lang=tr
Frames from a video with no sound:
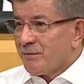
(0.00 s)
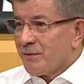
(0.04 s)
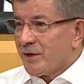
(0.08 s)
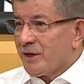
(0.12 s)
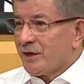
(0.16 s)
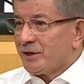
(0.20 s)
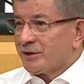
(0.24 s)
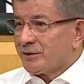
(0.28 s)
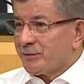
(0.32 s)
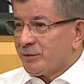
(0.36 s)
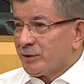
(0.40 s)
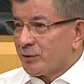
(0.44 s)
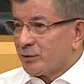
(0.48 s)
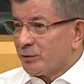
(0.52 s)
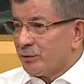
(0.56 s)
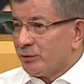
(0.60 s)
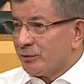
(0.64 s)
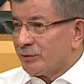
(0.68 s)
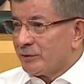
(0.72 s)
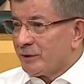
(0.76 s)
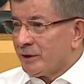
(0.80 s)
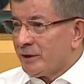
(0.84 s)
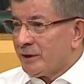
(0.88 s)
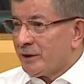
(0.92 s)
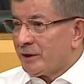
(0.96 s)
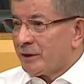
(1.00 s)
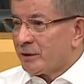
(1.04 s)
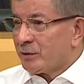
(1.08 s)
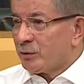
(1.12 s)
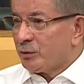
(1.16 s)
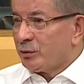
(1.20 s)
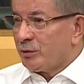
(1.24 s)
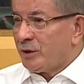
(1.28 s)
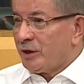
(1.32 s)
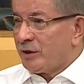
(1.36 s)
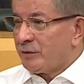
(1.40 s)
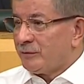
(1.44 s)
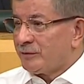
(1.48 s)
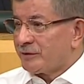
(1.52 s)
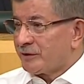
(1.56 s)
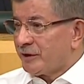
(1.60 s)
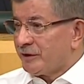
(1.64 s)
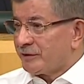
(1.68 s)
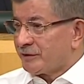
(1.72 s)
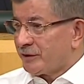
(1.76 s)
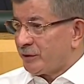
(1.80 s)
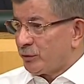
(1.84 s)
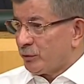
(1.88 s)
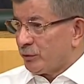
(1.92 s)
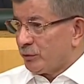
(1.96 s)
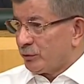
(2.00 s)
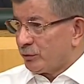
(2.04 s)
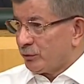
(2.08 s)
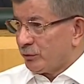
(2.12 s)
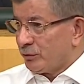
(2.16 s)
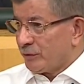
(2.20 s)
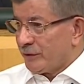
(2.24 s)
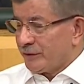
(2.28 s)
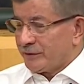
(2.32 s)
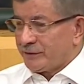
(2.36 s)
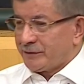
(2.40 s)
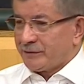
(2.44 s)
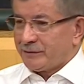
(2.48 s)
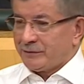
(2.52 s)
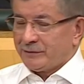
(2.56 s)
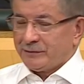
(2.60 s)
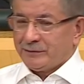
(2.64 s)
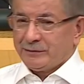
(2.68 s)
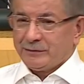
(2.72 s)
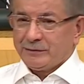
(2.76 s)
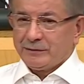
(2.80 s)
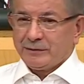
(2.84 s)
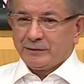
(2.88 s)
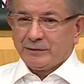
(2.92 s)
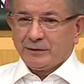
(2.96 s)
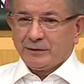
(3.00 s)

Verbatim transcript: Beyaz bir kundağa kulağımıza ezan okudular.